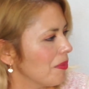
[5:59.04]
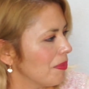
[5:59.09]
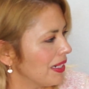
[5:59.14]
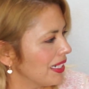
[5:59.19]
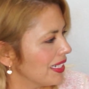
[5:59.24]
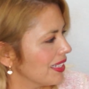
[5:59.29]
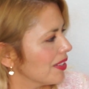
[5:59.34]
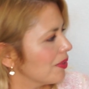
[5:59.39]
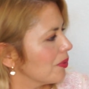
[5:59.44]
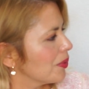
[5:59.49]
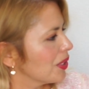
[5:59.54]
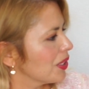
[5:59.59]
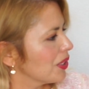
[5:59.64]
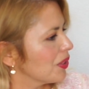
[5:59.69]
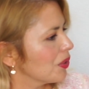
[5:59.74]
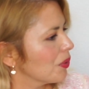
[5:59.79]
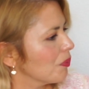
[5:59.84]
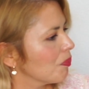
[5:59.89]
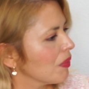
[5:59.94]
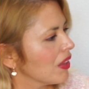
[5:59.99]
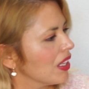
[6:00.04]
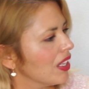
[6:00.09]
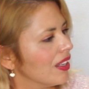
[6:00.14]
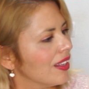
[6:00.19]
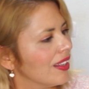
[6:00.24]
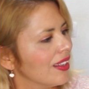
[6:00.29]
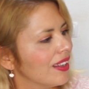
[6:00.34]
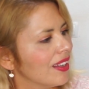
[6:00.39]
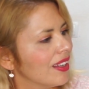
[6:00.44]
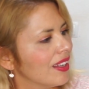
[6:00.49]
me parece bonito.
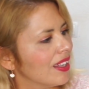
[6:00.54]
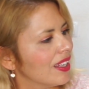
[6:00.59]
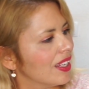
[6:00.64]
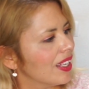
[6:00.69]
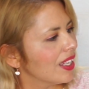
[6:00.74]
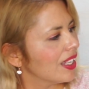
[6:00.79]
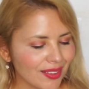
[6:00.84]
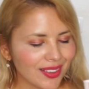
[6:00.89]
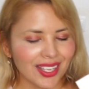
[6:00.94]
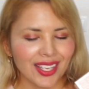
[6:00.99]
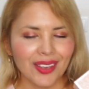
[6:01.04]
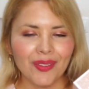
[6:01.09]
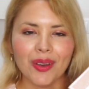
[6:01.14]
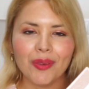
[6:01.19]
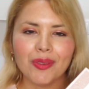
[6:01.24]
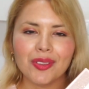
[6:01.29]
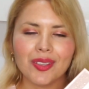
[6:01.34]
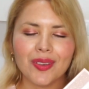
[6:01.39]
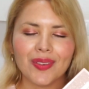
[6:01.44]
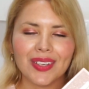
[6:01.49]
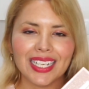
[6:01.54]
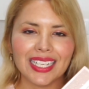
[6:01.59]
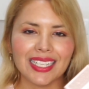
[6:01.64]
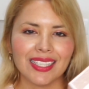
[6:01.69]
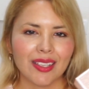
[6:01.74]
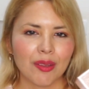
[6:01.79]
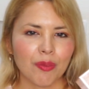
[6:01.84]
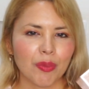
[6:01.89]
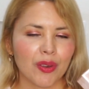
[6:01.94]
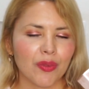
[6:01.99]
Y vamos a abrir
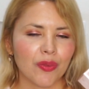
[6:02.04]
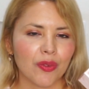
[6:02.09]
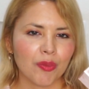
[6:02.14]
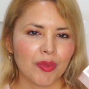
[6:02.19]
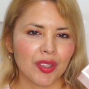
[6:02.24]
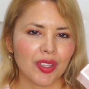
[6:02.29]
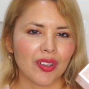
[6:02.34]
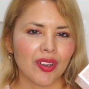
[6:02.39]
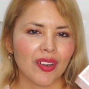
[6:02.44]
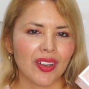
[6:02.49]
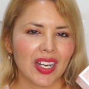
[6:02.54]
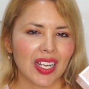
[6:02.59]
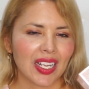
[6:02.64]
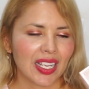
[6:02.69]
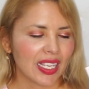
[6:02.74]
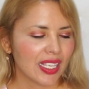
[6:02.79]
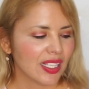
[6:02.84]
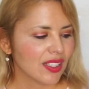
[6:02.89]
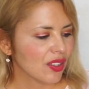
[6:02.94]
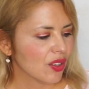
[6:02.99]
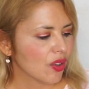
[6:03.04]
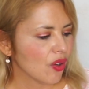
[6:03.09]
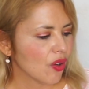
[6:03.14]
este perfumito ahora que es